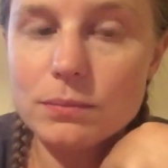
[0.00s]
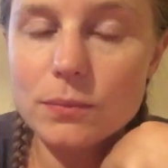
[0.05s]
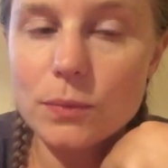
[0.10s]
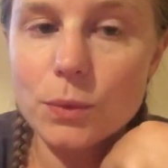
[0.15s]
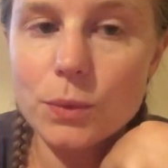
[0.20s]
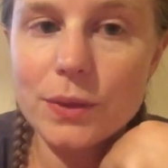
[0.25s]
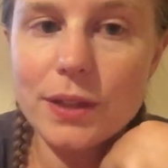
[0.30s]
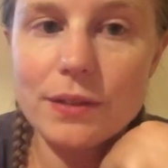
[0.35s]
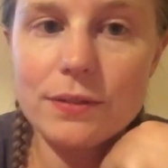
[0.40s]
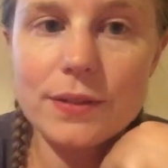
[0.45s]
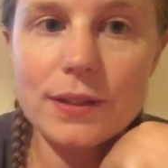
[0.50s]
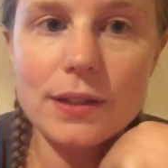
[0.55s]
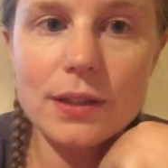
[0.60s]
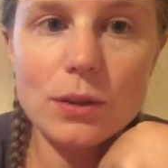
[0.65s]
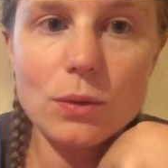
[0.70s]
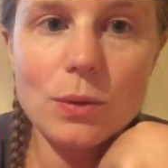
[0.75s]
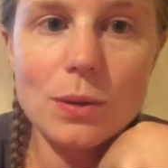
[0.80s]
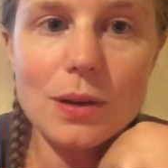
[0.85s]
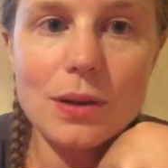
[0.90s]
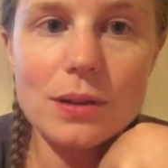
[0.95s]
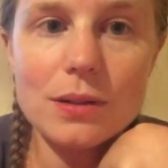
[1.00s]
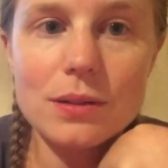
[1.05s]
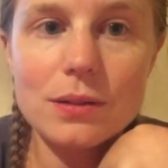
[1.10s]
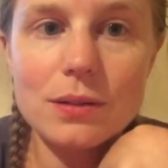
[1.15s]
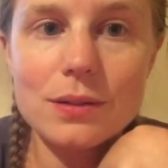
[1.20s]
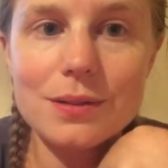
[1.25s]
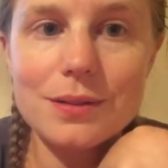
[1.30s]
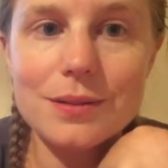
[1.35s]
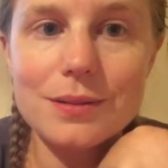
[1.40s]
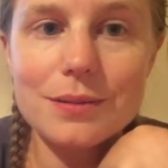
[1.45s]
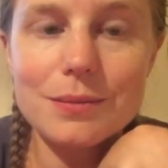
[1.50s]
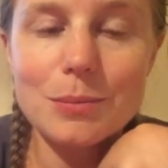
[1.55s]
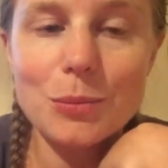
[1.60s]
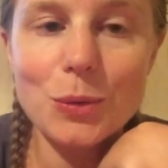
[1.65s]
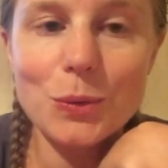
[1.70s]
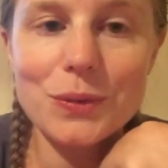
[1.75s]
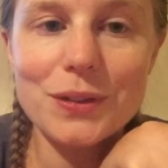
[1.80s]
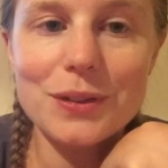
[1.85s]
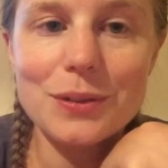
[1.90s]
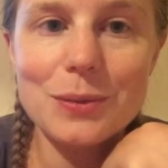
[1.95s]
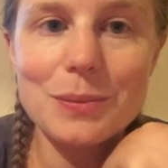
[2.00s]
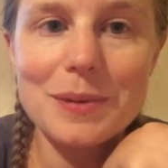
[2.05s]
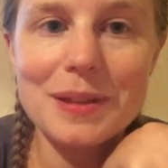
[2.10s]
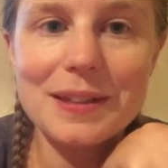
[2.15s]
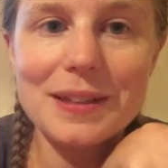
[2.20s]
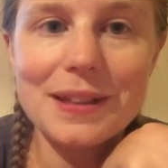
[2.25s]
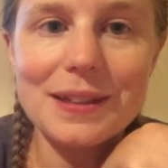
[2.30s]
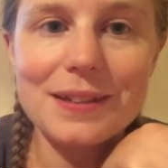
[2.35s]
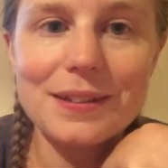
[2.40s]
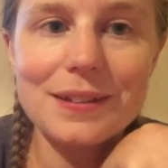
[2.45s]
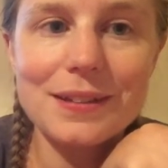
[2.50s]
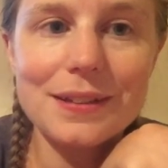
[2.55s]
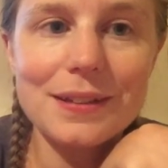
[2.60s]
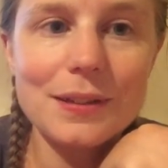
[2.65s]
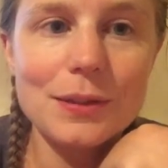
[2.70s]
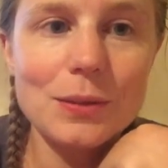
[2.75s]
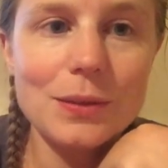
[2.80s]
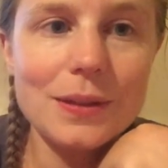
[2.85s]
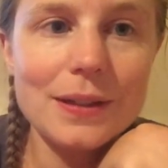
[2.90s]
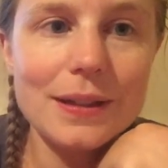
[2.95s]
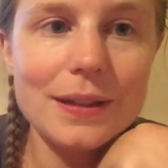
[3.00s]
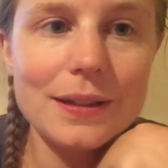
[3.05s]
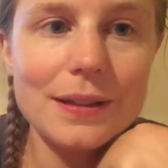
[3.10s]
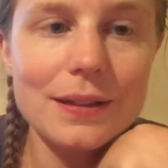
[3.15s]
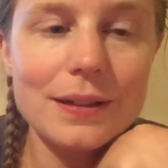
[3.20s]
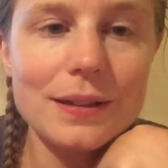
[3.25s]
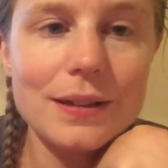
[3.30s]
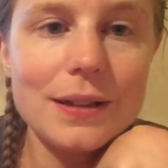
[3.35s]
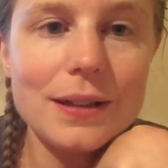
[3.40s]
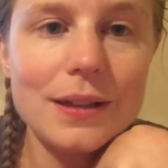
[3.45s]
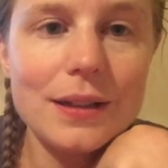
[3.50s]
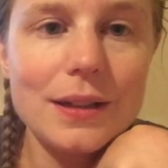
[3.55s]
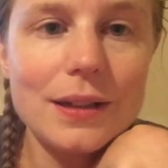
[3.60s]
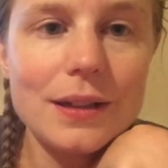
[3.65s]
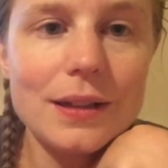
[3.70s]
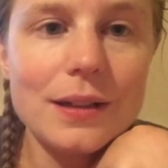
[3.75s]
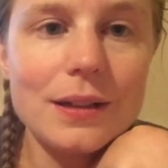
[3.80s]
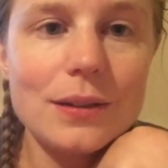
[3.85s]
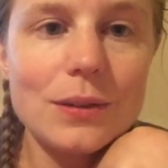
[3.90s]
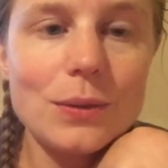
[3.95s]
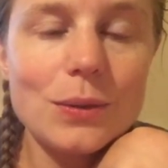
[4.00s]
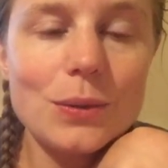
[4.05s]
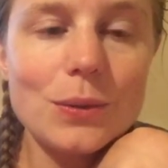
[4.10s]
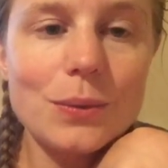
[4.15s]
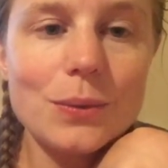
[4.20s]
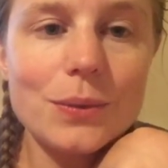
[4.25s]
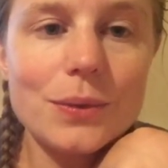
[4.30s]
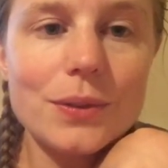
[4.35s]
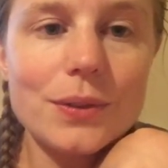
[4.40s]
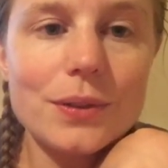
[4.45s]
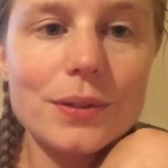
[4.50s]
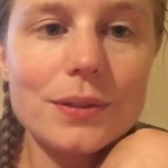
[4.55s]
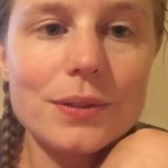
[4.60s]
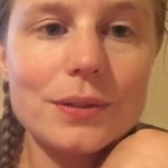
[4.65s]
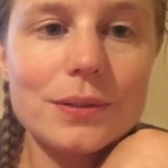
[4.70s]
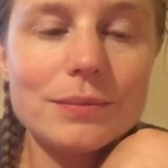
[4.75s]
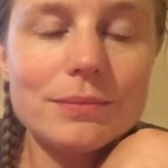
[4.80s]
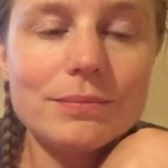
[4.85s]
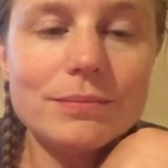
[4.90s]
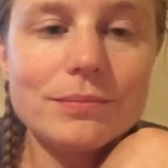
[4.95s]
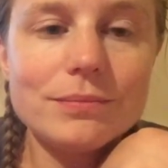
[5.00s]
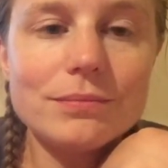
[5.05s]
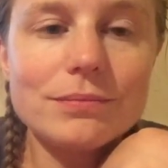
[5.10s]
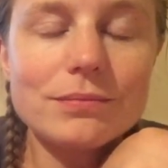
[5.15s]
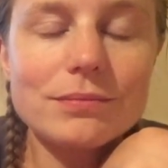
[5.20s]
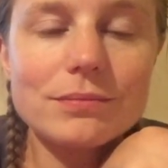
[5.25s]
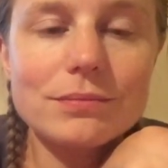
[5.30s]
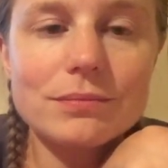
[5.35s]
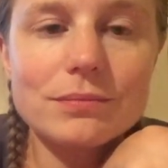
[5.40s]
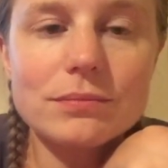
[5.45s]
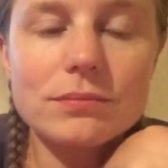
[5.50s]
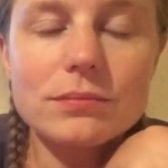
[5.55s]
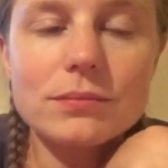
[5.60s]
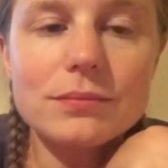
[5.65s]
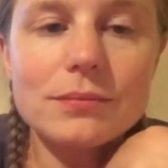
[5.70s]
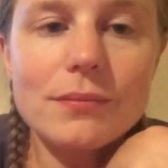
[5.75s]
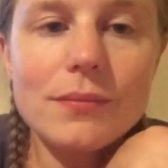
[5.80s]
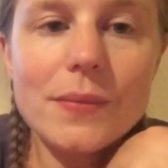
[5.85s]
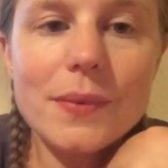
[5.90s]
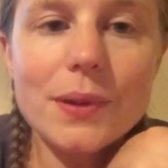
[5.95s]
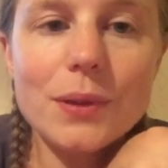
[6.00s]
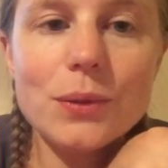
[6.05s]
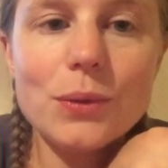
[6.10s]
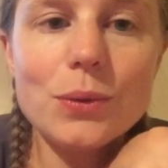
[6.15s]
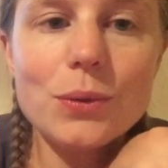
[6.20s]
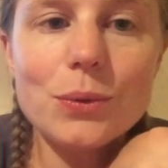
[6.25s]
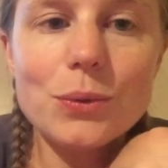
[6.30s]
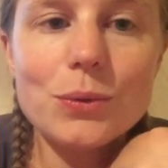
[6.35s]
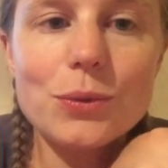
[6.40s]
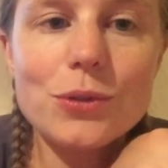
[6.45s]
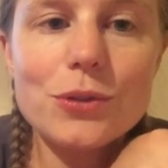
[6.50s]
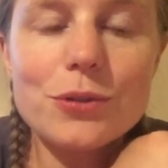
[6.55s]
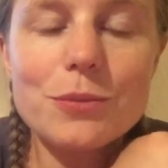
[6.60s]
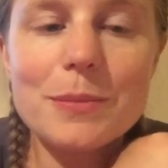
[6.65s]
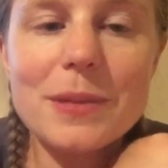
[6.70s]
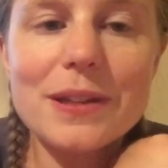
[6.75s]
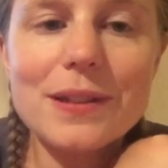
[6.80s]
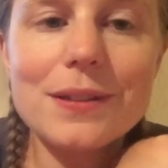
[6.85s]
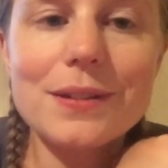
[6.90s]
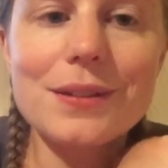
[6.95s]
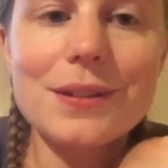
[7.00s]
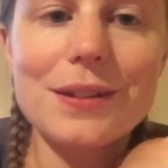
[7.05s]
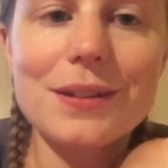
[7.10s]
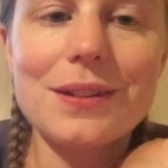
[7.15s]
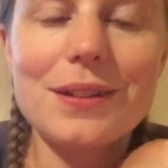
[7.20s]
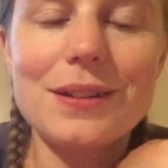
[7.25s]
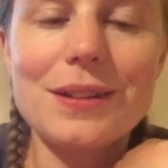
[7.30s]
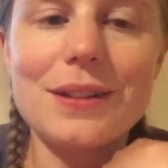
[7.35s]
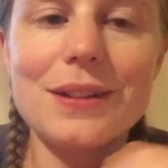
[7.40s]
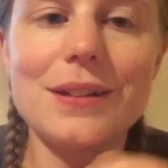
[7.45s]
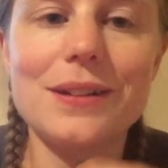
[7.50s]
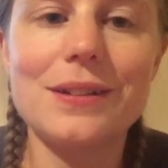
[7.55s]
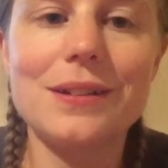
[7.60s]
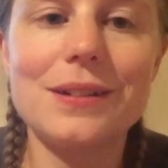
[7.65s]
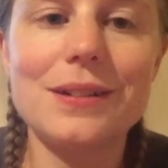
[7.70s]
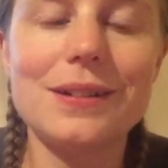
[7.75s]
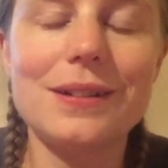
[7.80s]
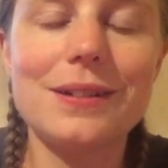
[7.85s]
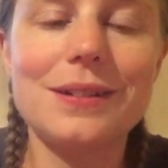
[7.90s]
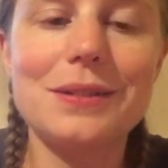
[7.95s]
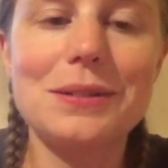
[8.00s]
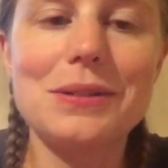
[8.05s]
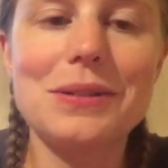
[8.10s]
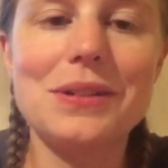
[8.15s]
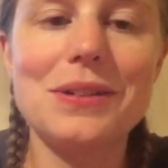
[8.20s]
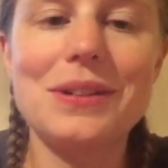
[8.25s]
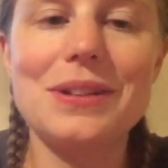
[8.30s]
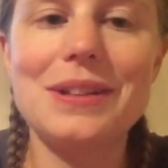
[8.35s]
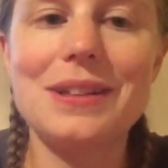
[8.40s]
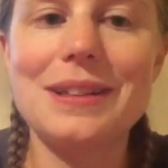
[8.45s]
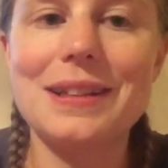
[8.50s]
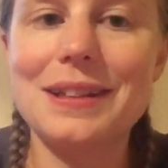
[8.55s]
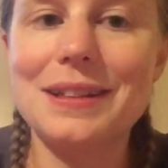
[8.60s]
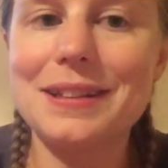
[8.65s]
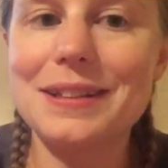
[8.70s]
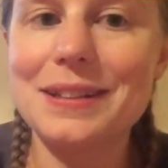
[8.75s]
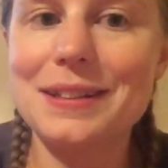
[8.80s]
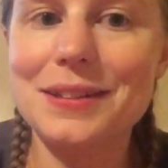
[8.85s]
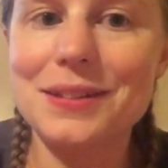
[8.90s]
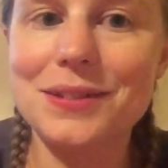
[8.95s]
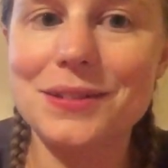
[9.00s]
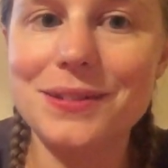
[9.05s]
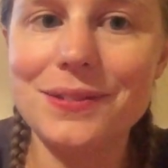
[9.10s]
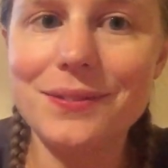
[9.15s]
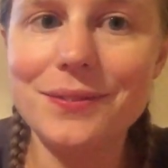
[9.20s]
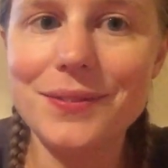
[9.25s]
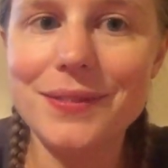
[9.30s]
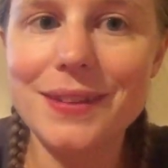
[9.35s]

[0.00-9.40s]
Donc il y avait des croix plantées de manière assez régulière le long de le long du chemin. Ça, c'était euh, intéressant.